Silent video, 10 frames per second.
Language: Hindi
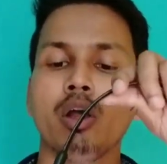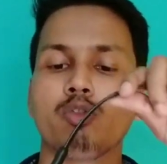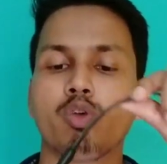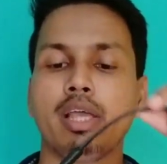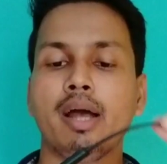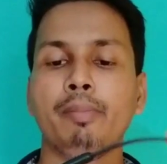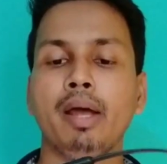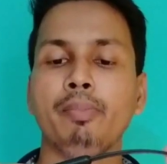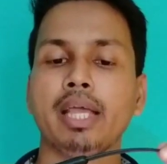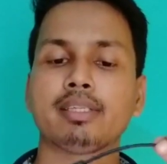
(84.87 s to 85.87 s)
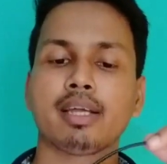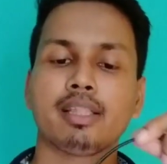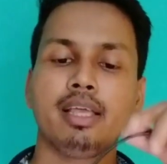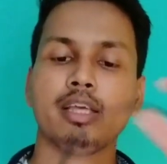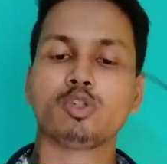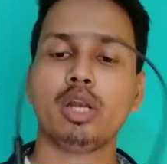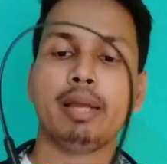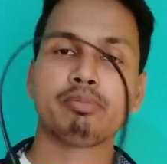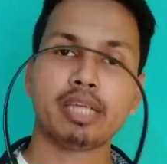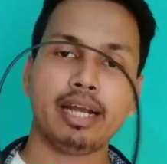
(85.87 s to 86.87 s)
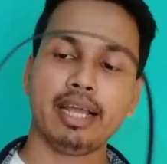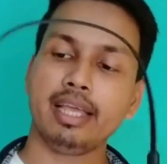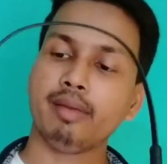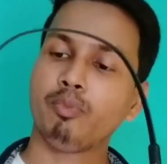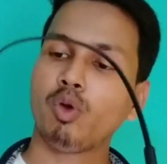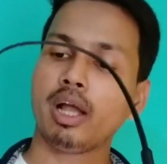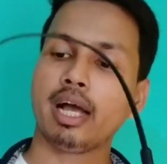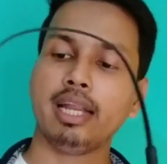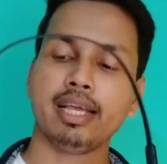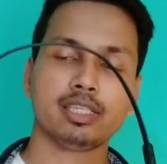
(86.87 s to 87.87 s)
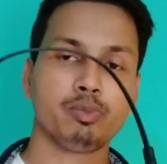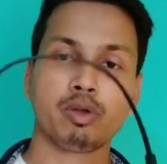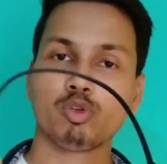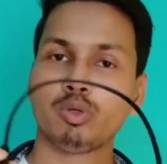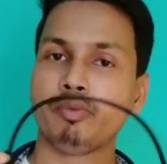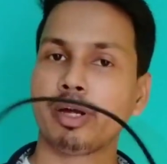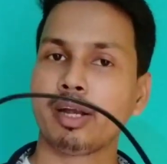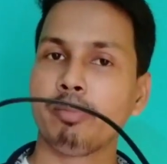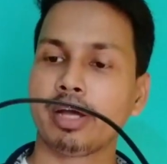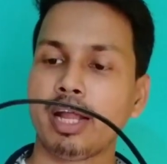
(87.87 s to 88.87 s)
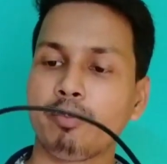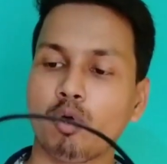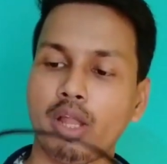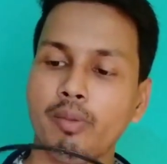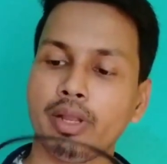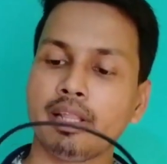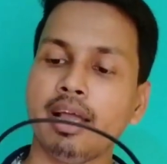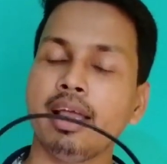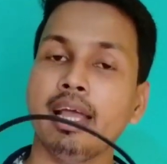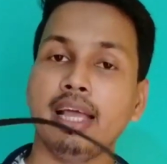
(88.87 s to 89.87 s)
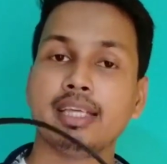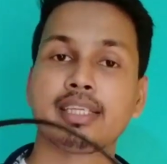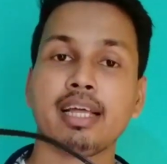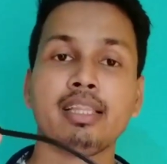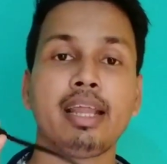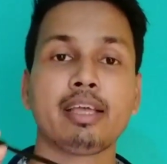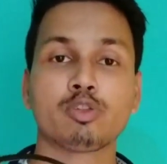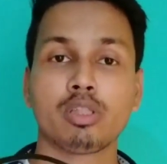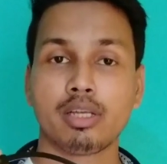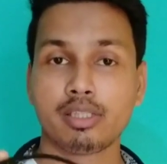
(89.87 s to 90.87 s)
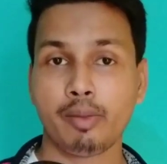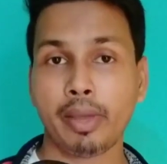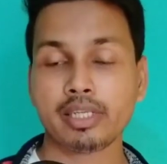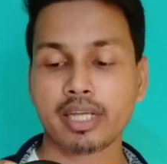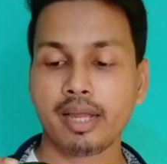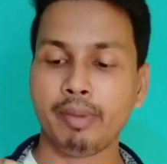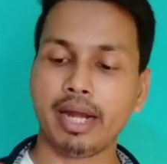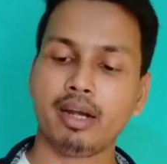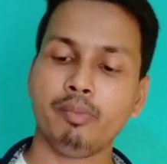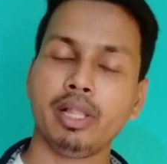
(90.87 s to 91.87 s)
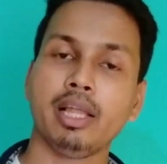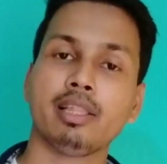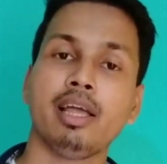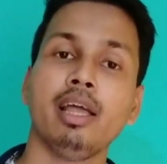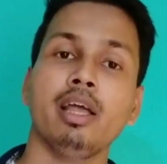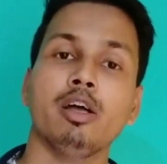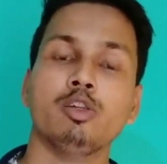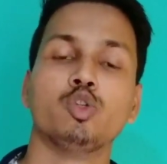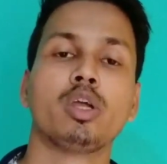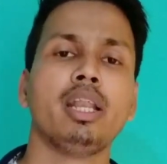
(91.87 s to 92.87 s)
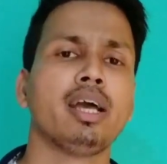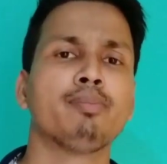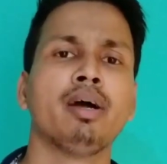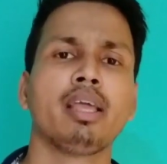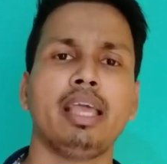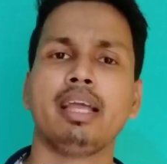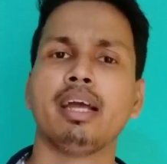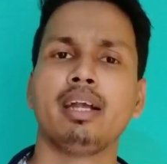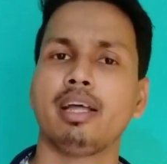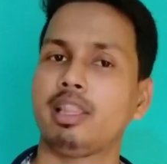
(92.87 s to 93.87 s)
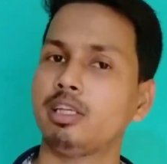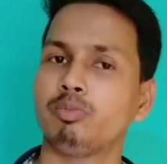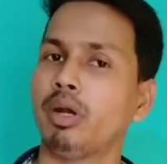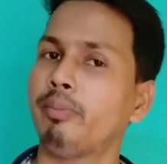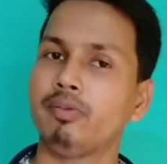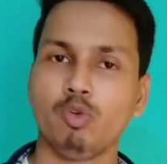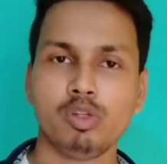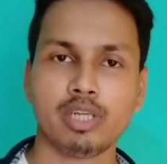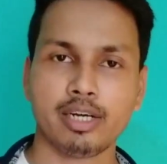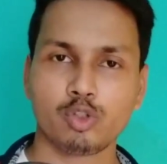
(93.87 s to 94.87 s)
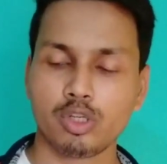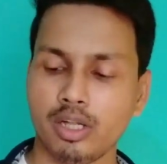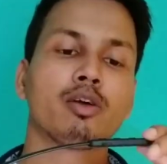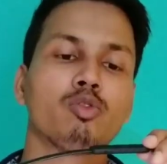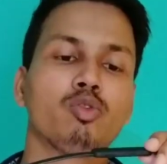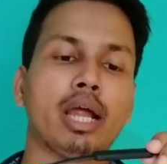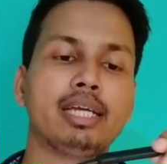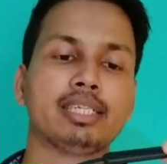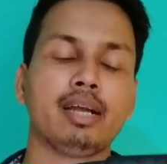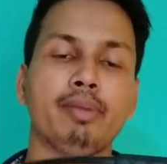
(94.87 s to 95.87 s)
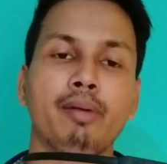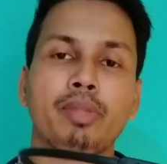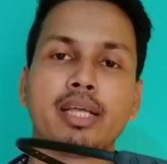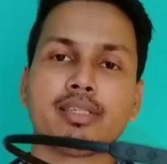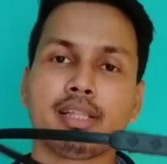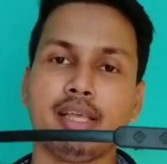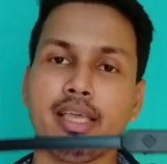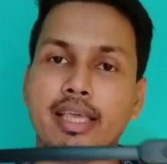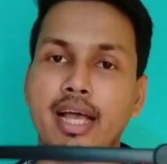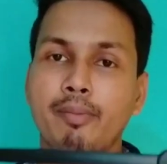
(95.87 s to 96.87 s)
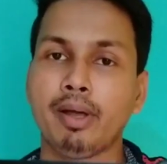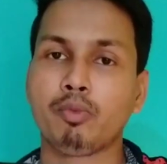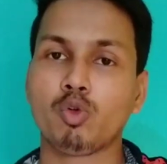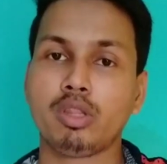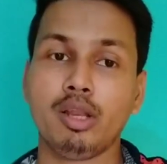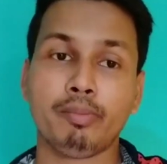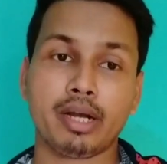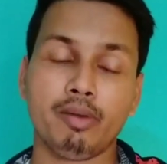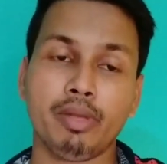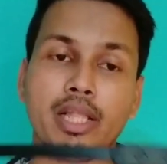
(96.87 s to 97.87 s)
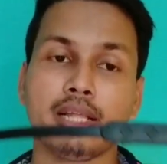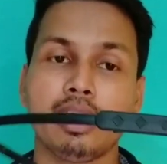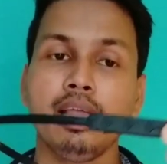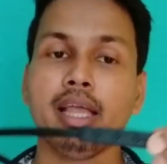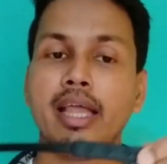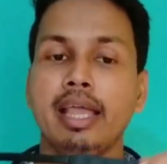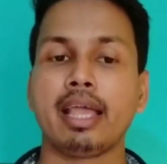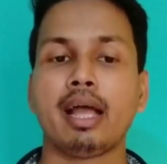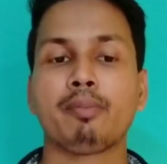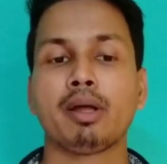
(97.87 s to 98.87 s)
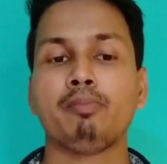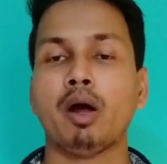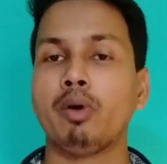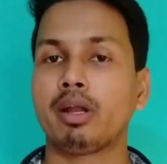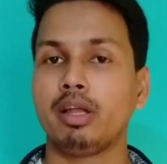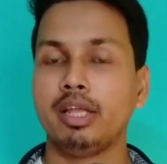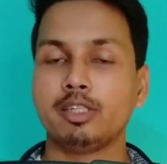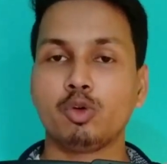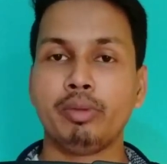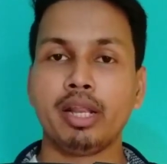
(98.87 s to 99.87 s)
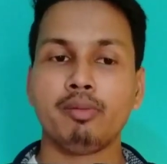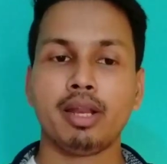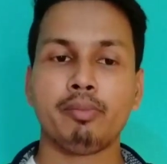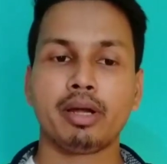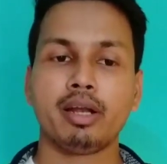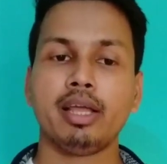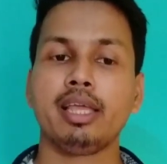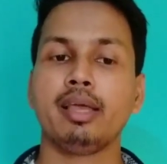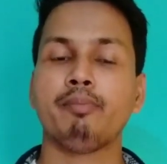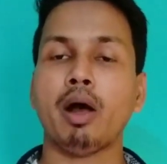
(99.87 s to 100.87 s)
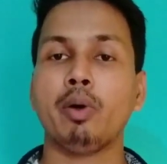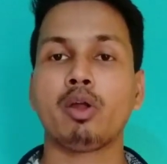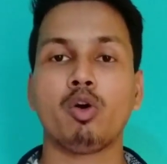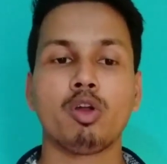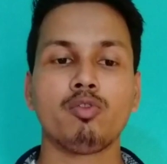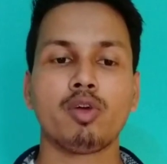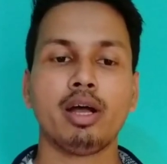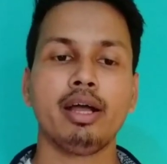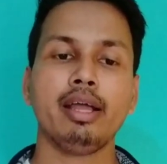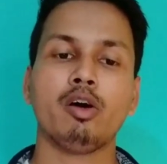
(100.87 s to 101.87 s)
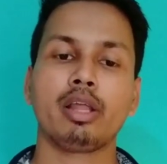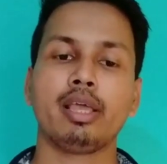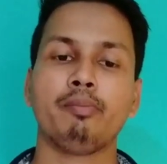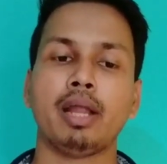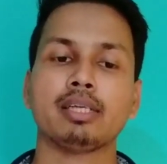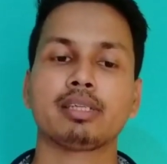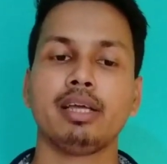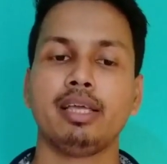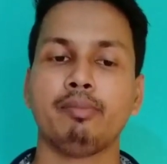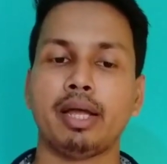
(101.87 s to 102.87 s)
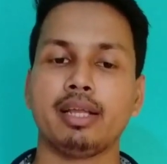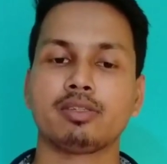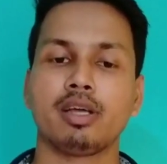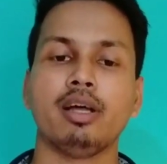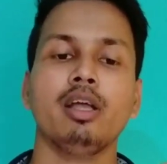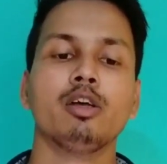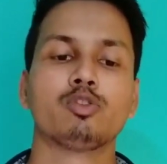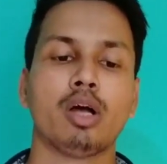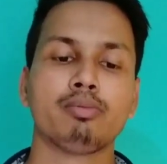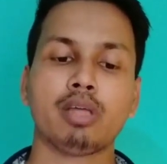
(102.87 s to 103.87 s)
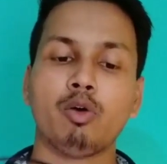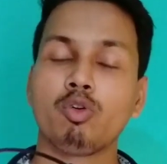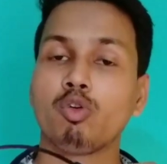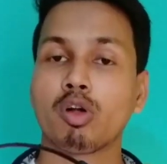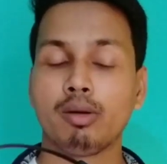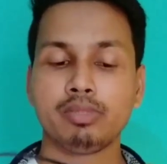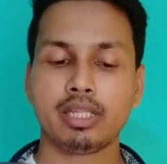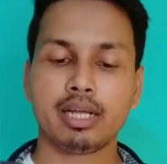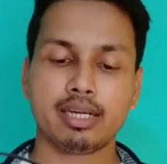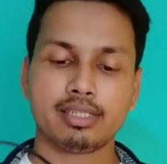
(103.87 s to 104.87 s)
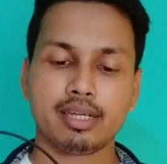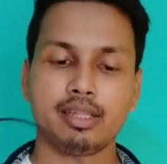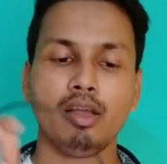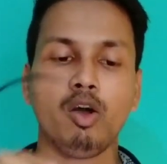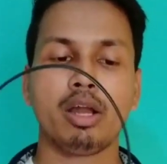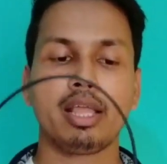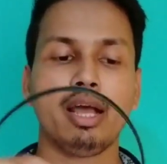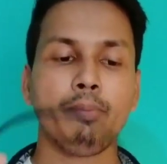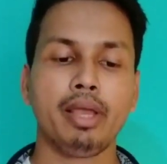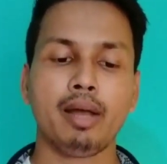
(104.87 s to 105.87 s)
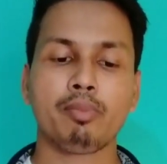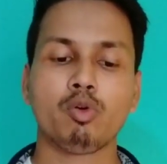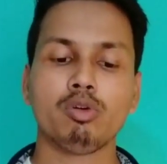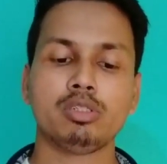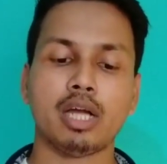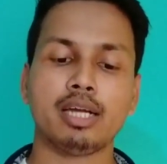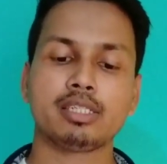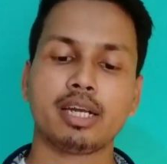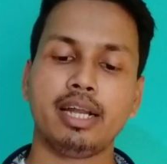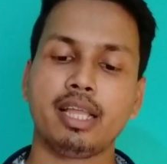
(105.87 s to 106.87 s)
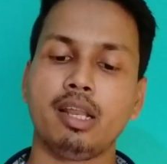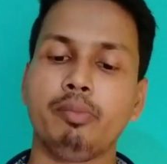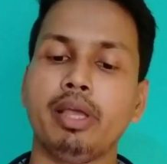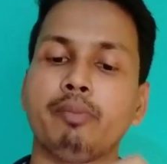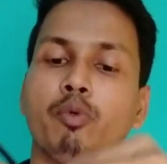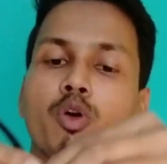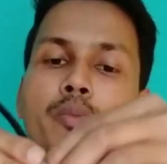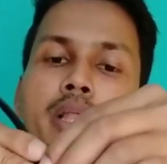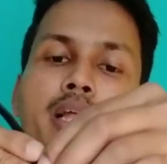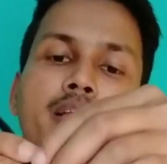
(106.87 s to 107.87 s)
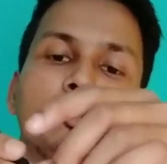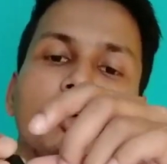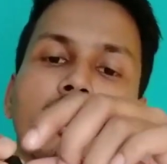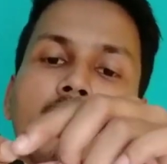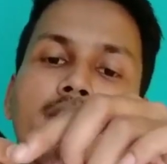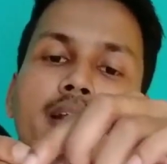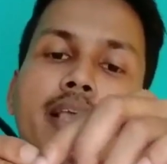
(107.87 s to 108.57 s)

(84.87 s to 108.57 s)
तो यहाँ पे आप देख सकते हैं ये जो लेफ्ट साइड है ये पूरा खाली है इसमें कुछ भी बटन वगैरह आपको नहीं मिलता है इसके अंदर एक सौ का एक बैटरी मिल जाता है जो कि लगभग एक घंटा तीस मिनट में फुल चार्ज हो जाता है तो राइट साइड में आप देख सकते हैं कि यहाँ पे आपको तीन बटन मिल जाता है है एक आपका पावर ये जो मिडिल वाला बटन है ये पावर ऑन ऑफ का है और ये प्लस का ये माइनस का सो आप साउंड को कम ज़्यादा कर सकते हैं और यहाँ पे आपको चार्ज करने के लिए भी एक पोर्ट मिल जाता है जो कि कवर किया